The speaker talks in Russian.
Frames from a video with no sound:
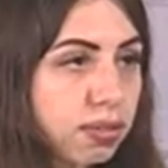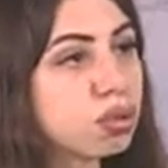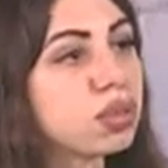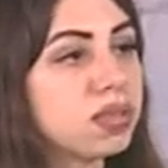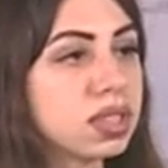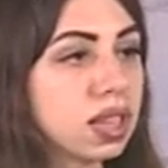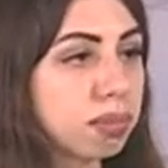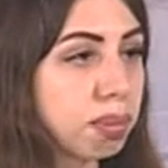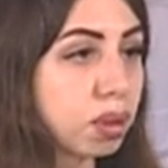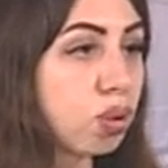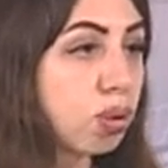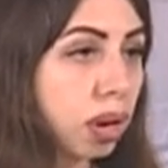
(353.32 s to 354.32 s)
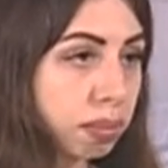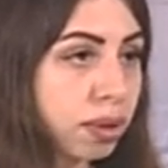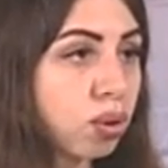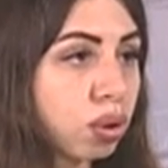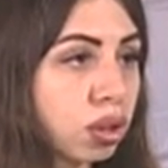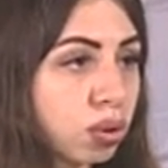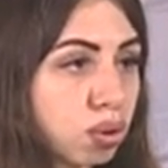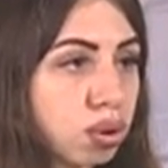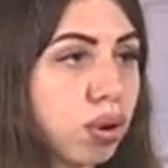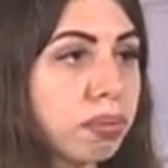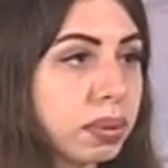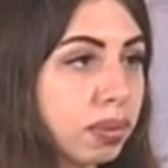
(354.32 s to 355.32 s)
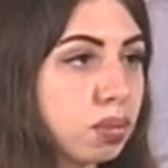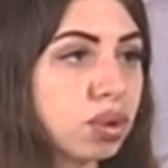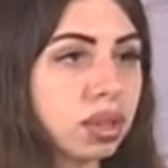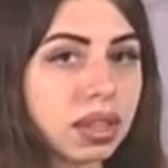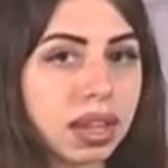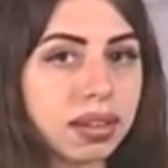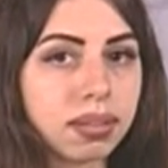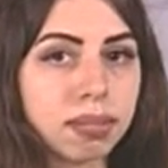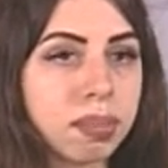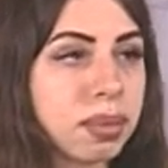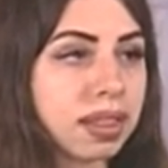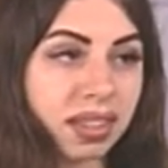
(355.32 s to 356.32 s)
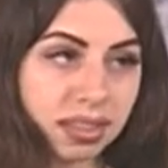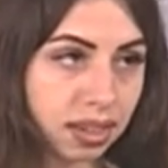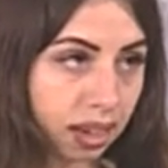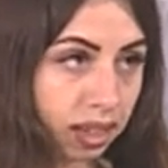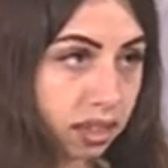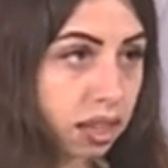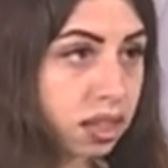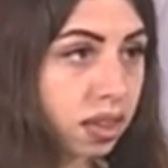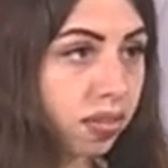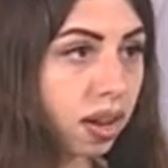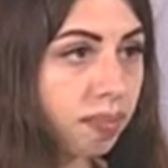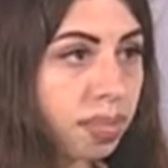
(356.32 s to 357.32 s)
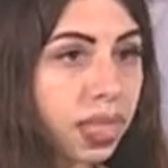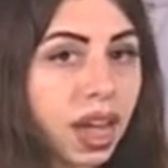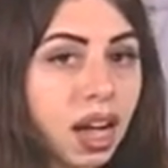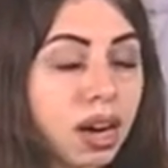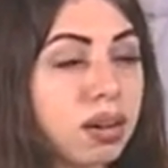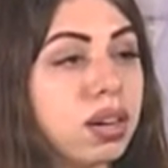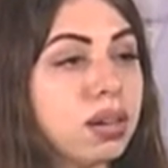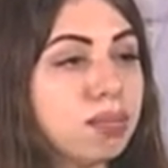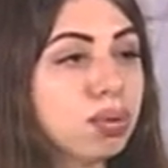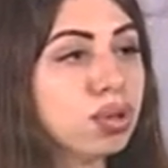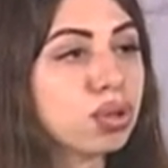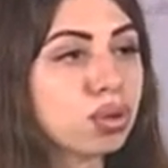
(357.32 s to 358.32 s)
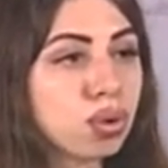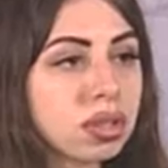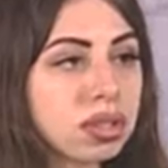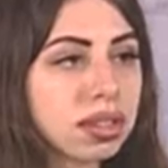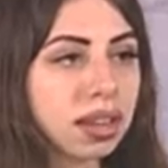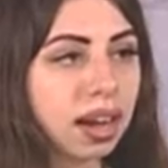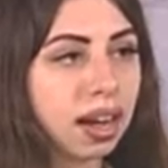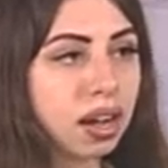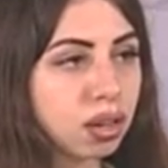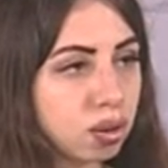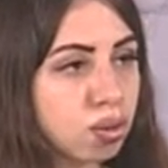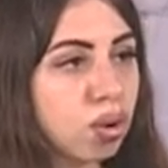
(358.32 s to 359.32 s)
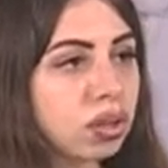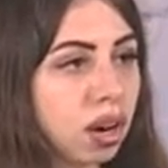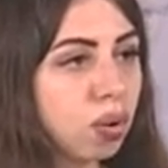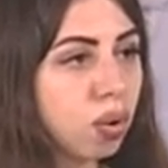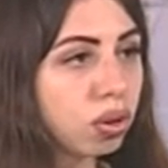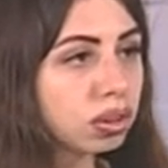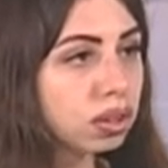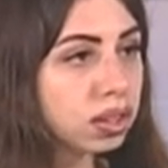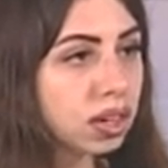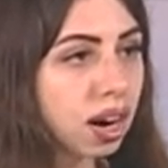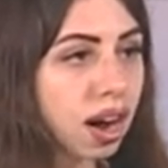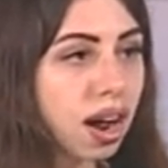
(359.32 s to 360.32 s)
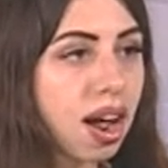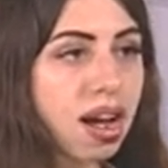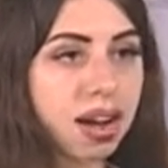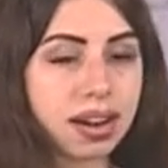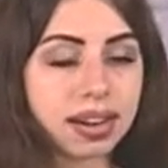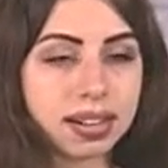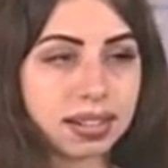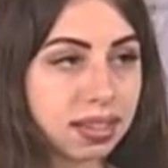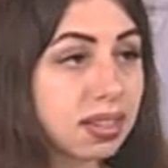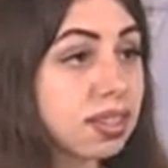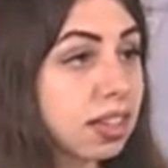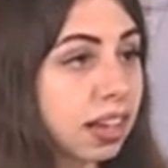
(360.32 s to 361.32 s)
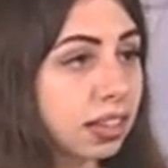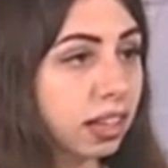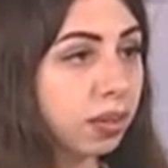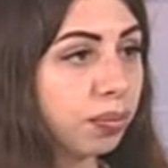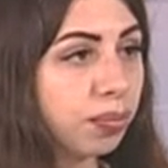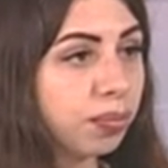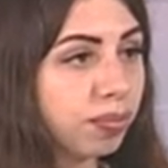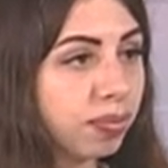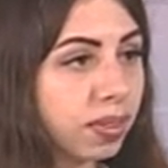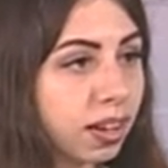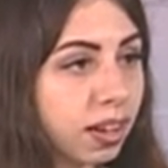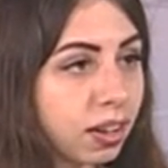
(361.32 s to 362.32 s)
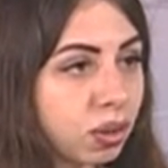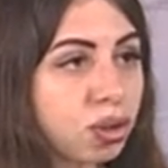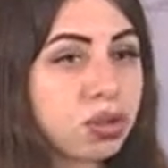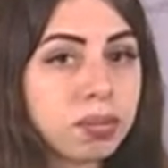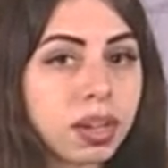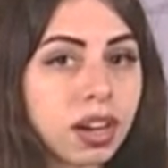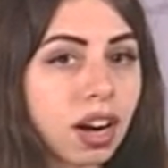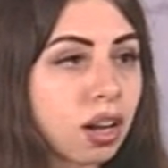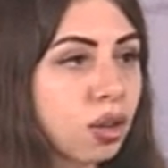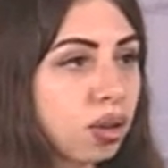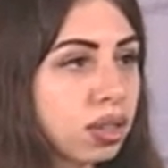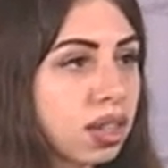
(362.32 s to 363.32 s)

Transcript: все зависит от, подго- от погодных условий, потому что это моменты строительства, э, будет создана зона отдыха со сценой. То есть в микрорайоне